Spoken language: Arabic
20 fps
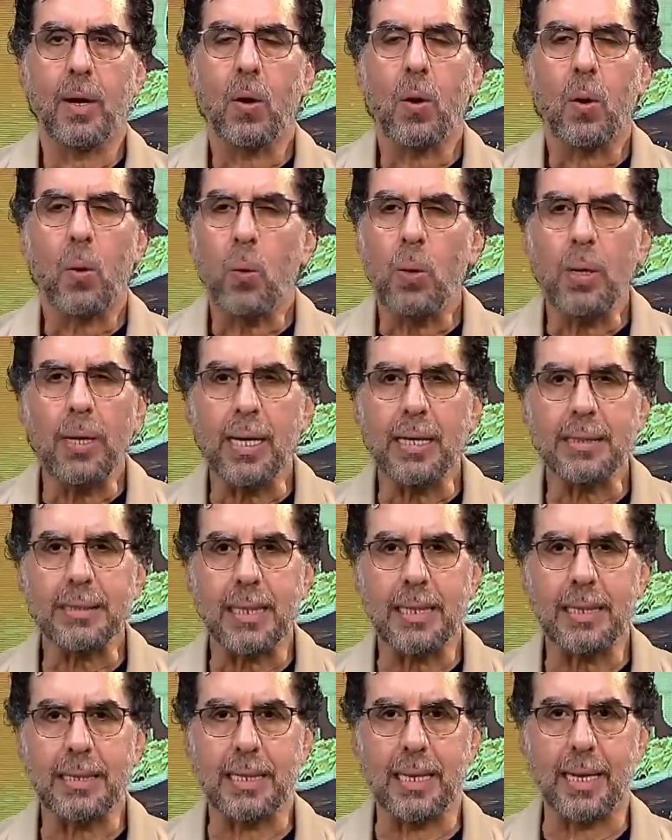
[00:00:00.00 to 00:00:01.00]
كل الناس
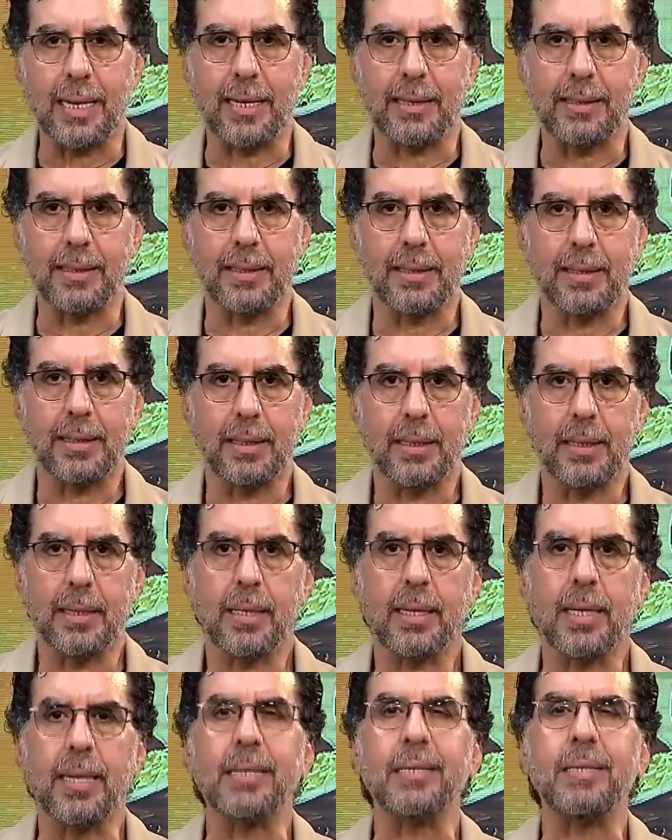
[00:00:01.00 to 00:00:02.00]
قالت لك كده
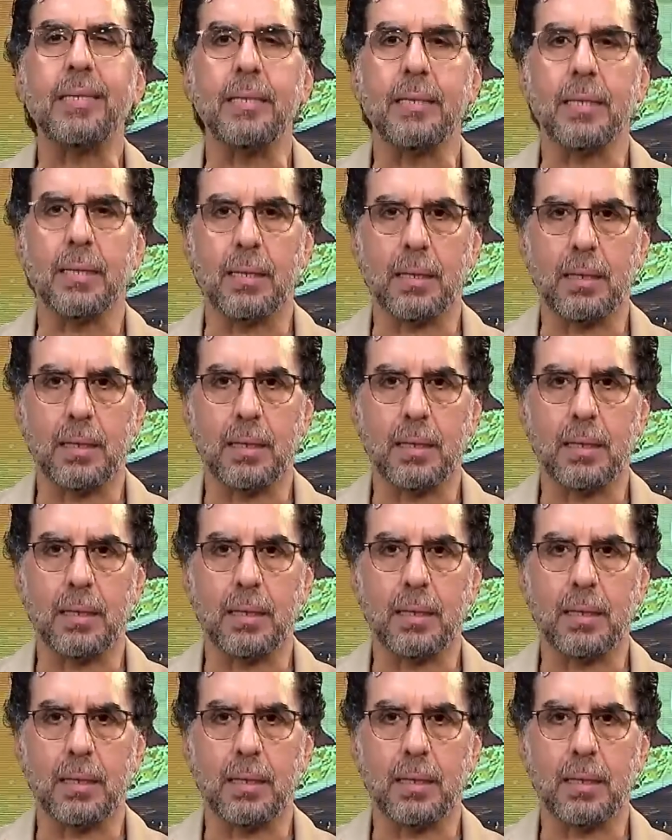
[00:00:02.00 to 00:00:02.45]
كتير